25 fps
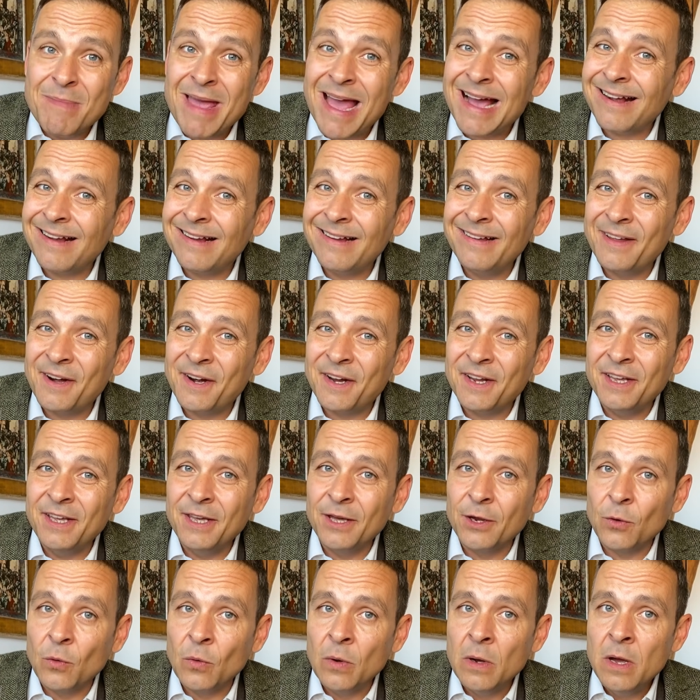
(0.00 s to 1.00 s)

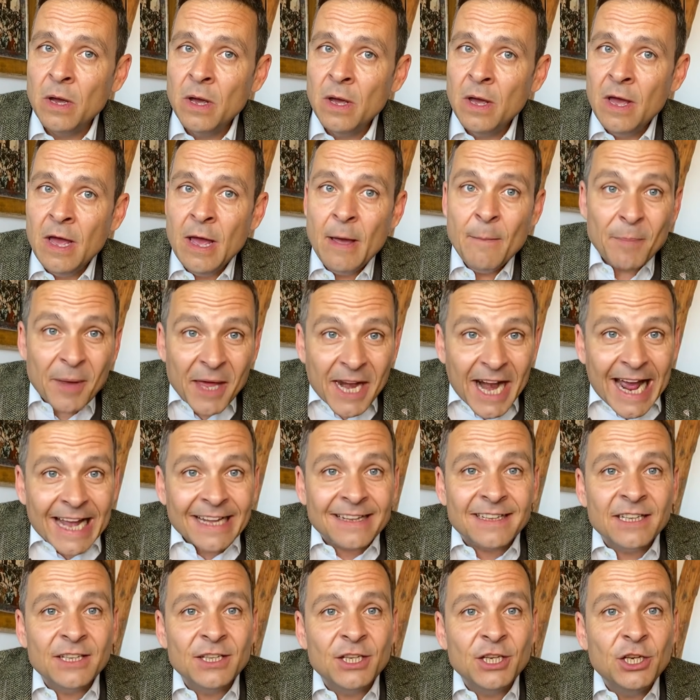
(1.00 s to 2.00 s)
Merkel-Regierung,
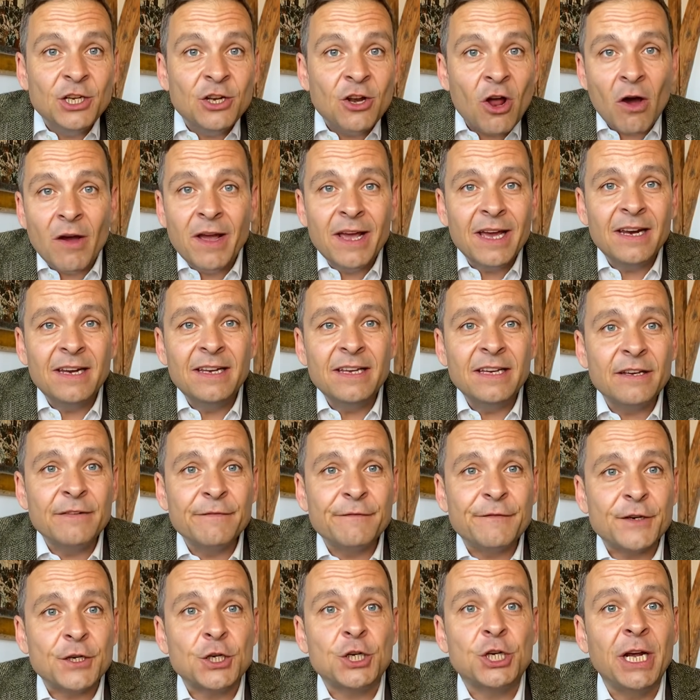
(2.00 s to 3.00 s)
bereiten die neuerlichen
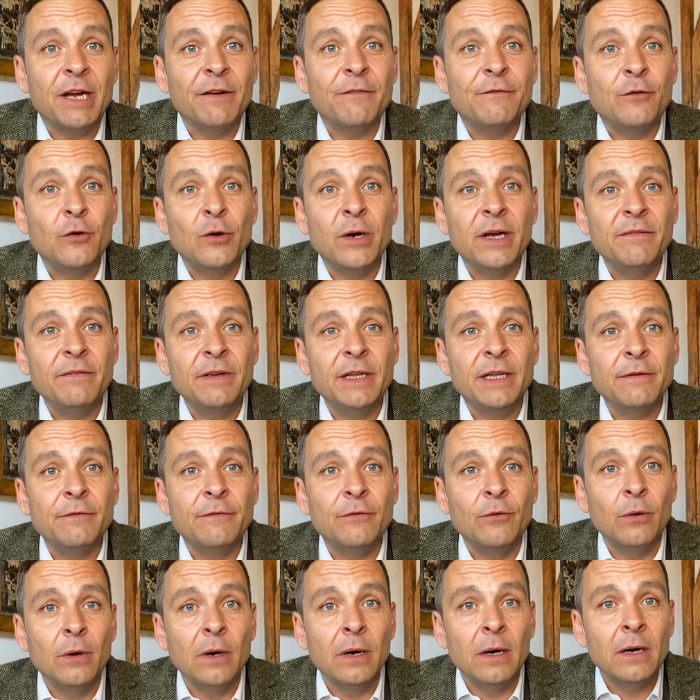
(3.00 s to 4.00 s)
Verschärfungen wieder
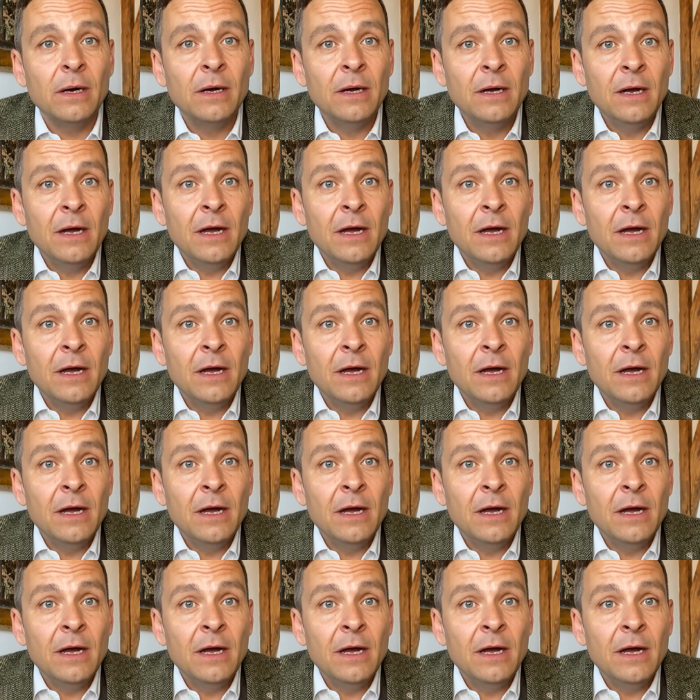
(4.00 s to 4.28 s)
vor.